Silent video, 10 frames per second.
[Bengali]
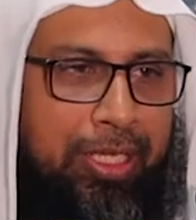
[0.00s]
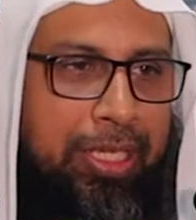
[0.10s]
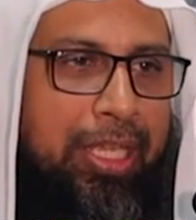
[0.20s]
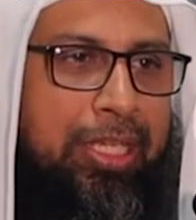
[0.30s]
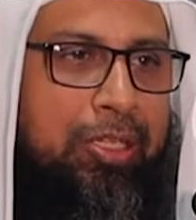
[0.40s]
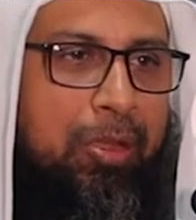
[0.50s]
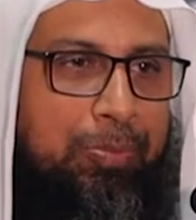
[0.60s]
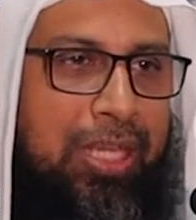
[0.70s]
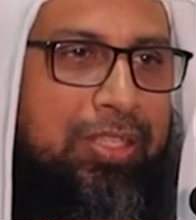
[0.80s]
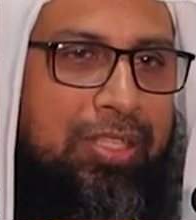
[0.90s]
এই এই
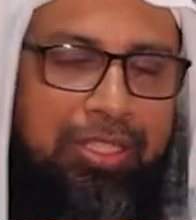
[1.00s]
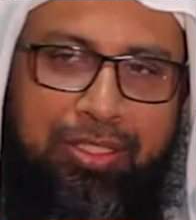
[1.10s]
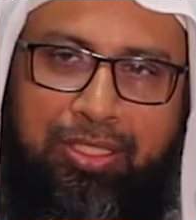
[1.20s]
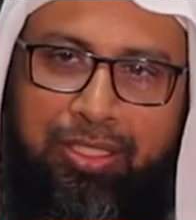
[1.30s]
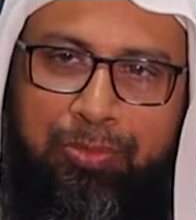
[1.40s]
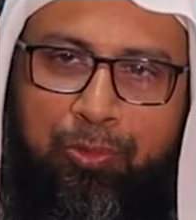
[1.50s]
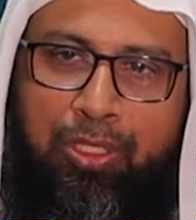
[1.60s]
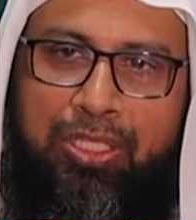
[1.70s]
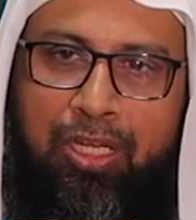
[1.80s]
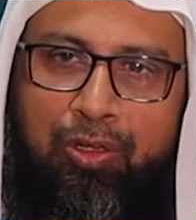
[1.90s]
কমপ্লেক্সের
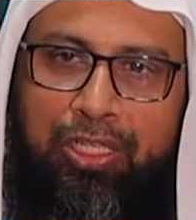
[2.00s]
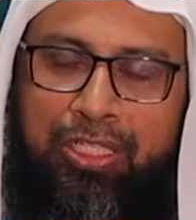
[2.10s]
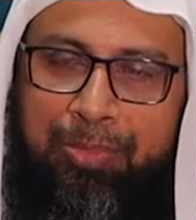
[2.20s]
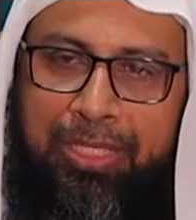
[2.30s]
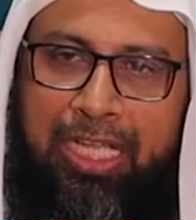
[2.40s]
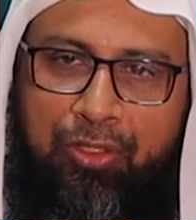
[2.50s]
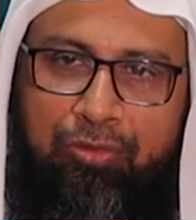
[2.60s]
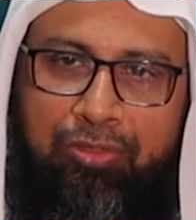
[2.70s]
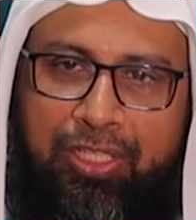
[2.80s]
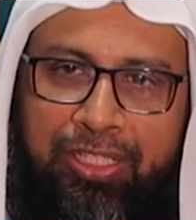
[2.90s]
পরিচালক হিসাবে কাজ
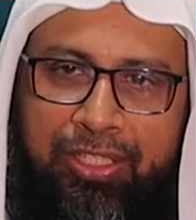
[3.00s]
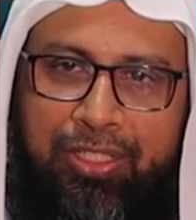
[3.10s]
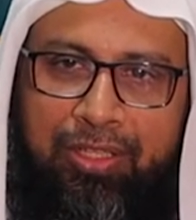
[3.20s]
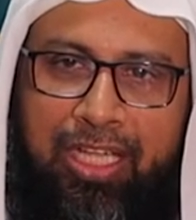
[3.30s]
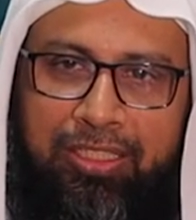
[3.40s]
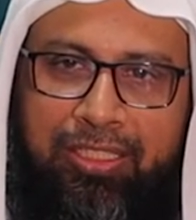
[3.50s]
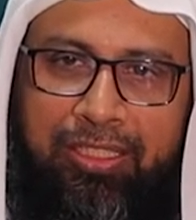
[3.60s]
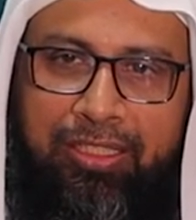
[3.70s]
করছেন দিন রাত